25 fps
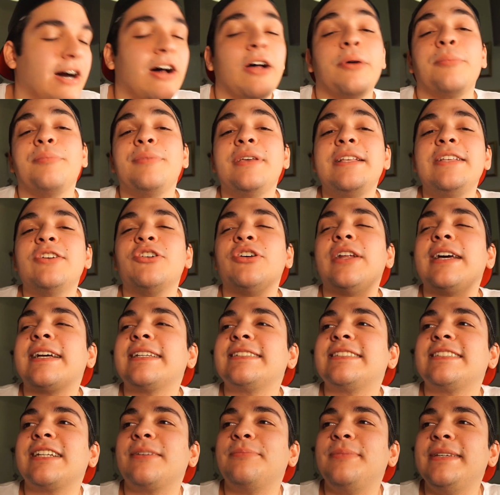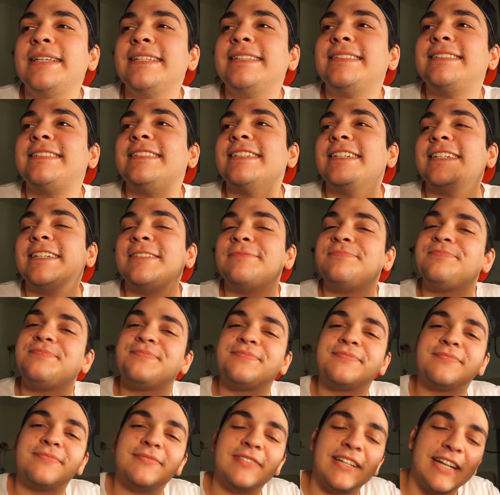ah, migliore extra beat,
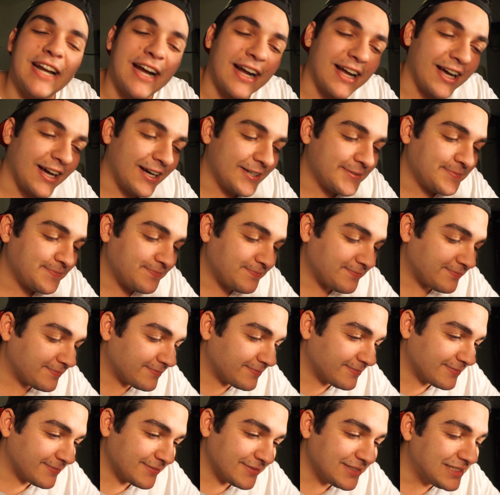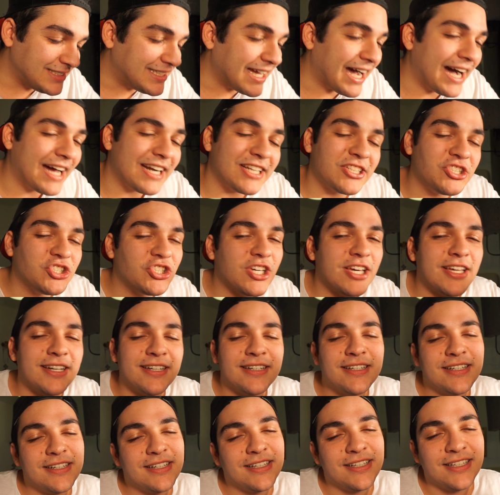raga,
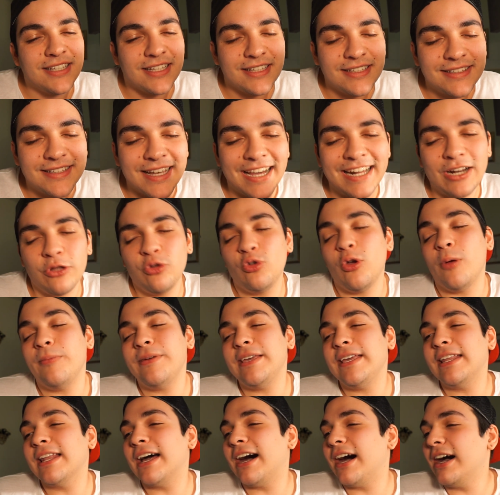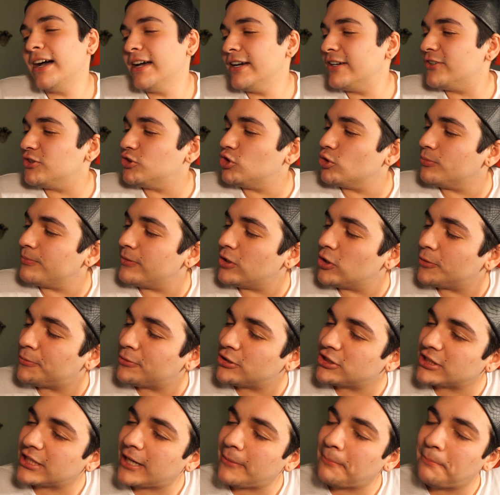Dargen in Tana 2000 non me lo
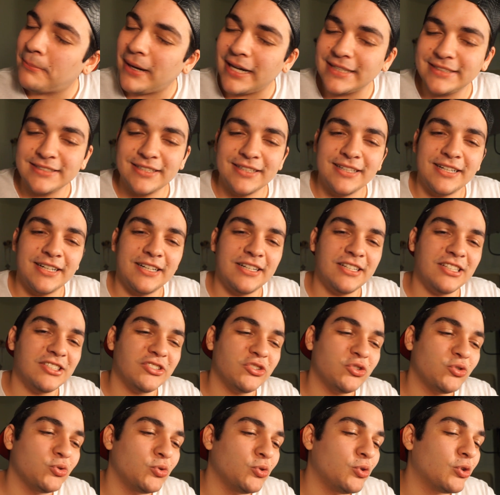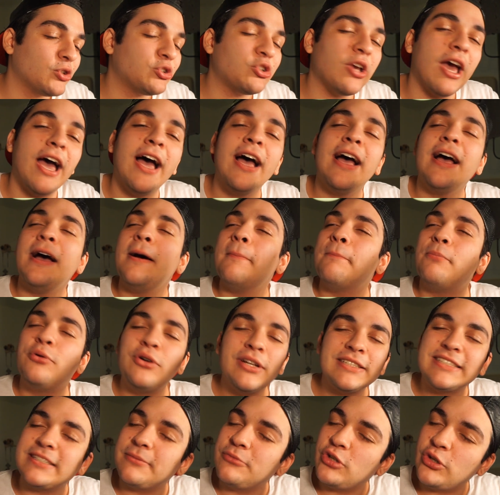potrà battere nessuno. Cioè,
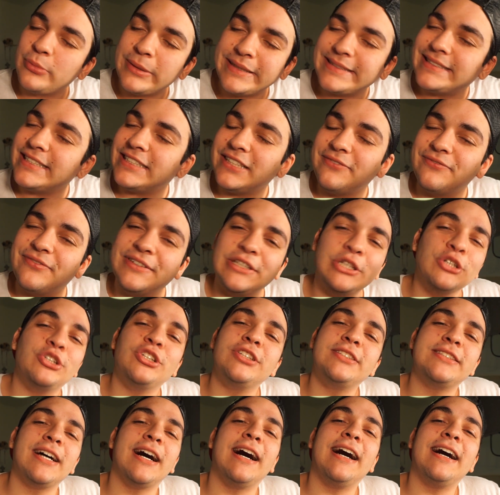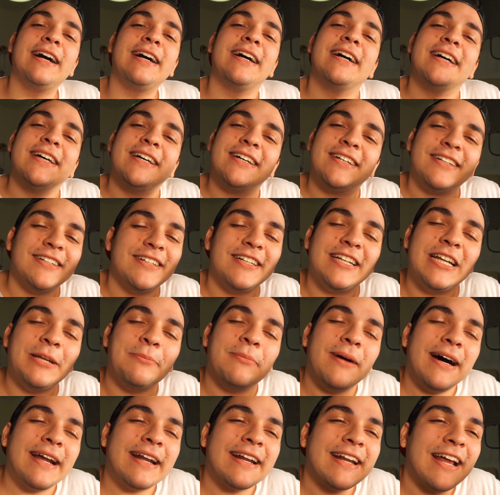pure se me lo battete in velocità,
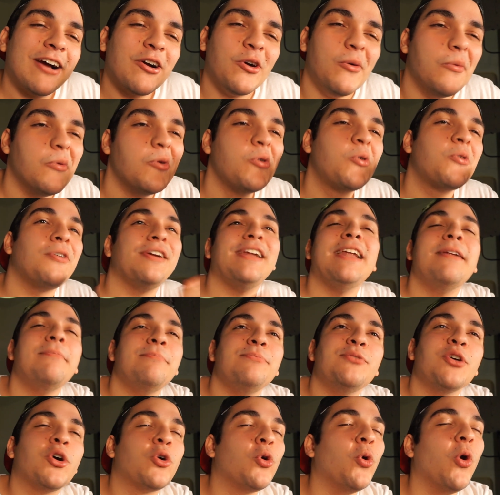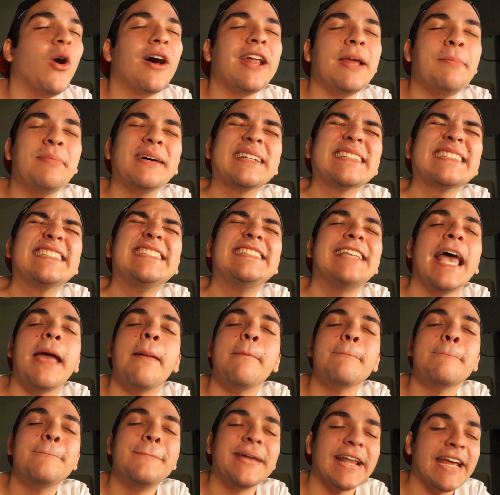rimarrà comunque nel mio cuore per
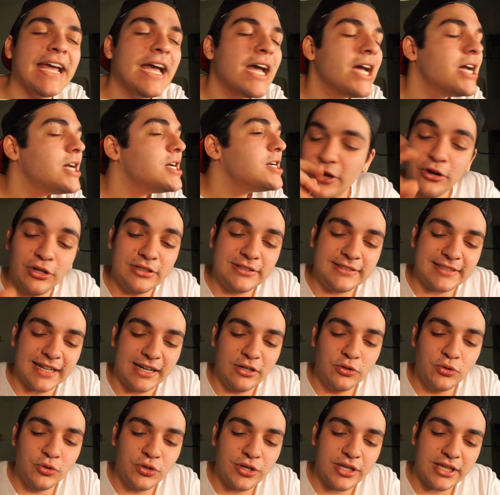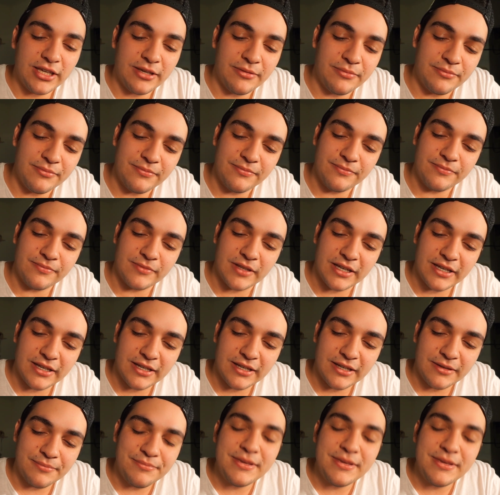sempre. E oltre a lui eh,